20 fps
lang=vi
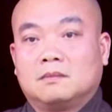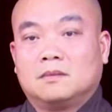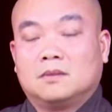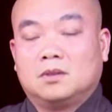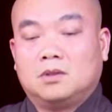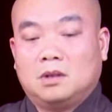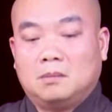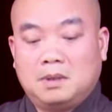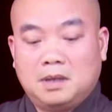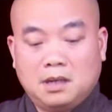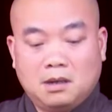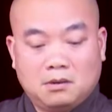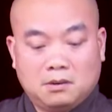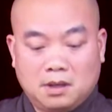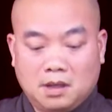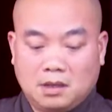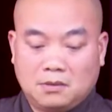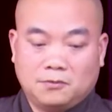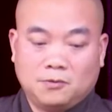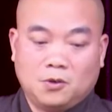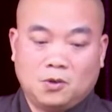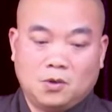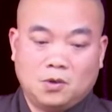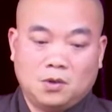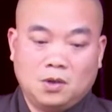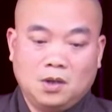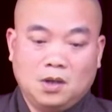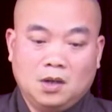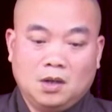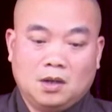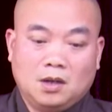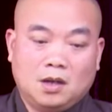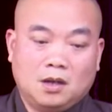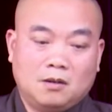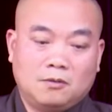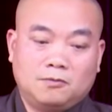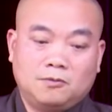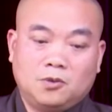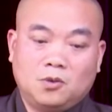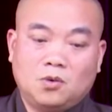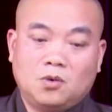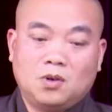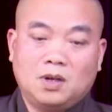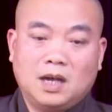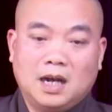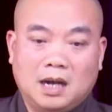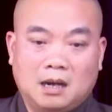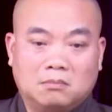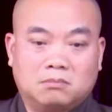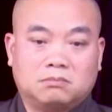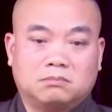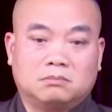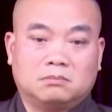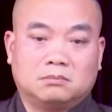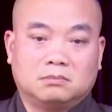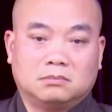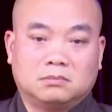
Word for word: rồi bắt đầu lại vô uh, vô học ừ,